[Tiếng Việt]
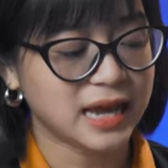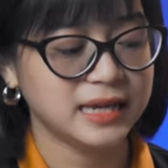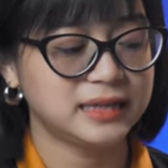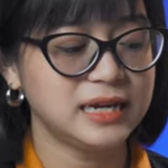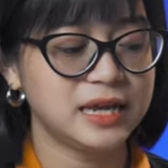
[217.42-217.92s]

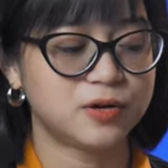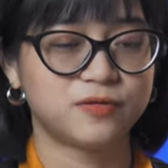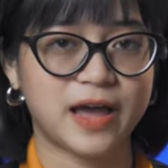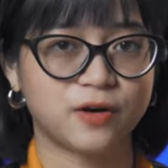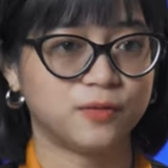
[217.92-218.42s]
dây tín
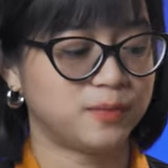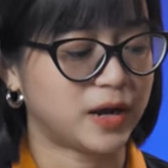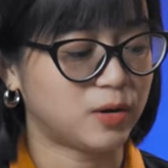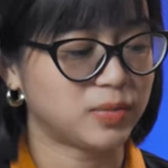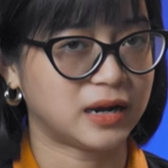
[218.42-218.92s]
hiệu vào
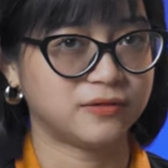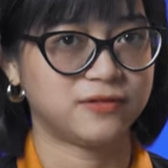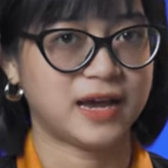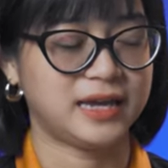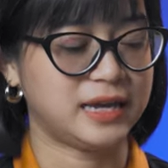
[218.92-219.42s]
mà không cần
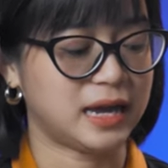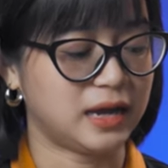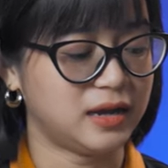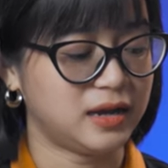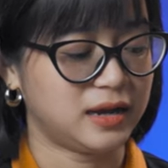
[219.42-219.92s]
phải
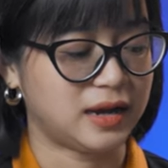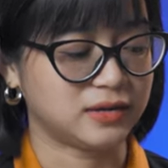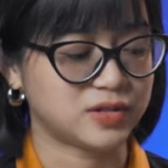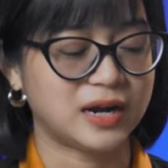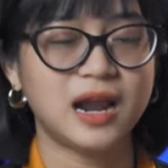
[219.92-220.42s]
à,
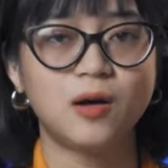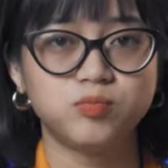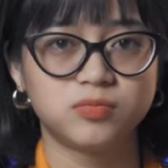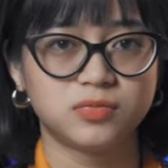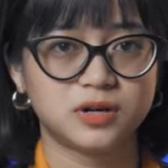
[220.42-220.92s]
xoắn
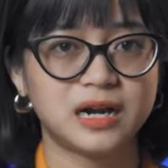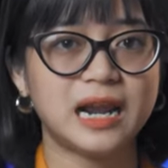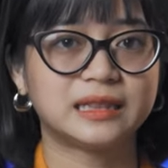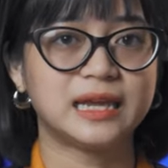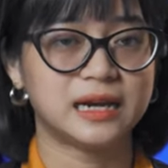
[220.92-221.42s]
ốc
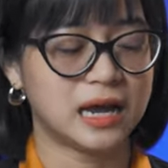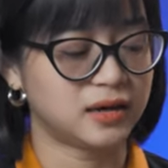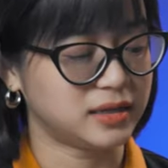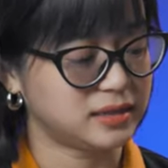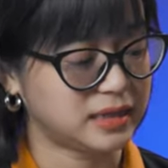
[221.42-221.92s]
rất là tiện
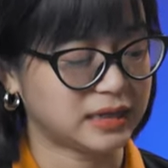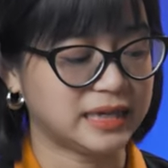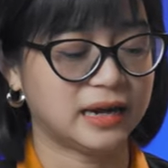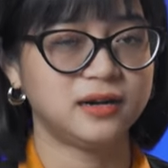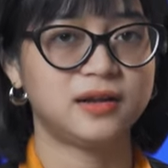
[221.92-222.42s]
lợi chỉ
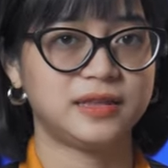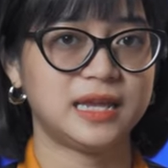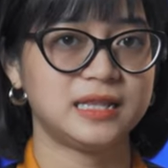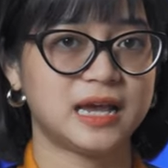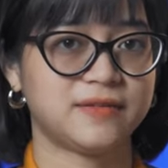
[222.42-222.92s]
cần nhấn là
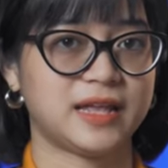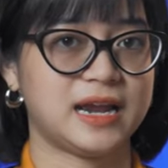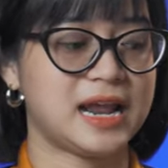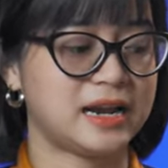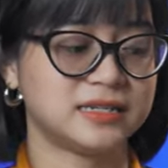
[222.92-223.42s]
nhét dây và
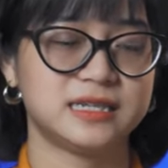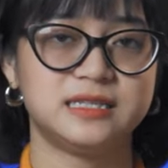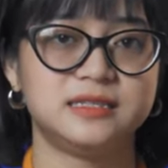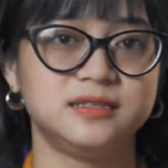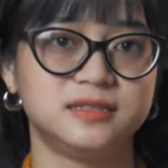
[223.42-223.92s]
thả ra là nó sẽ
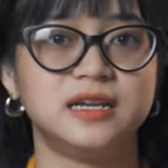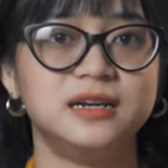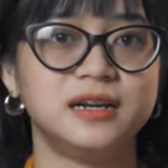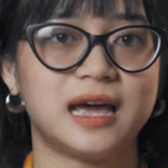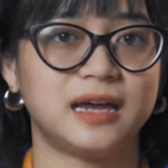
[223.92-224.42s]

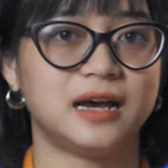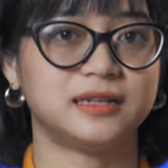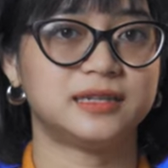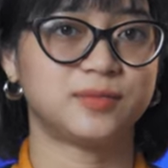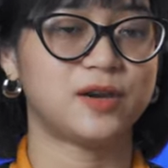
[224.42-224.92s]
dính lại ở
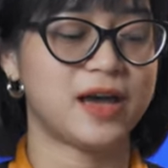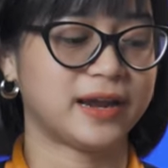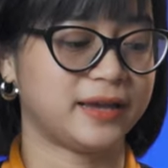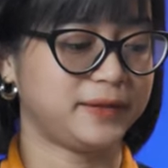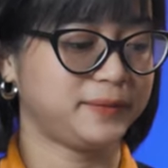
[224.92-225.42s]
trong cái loa này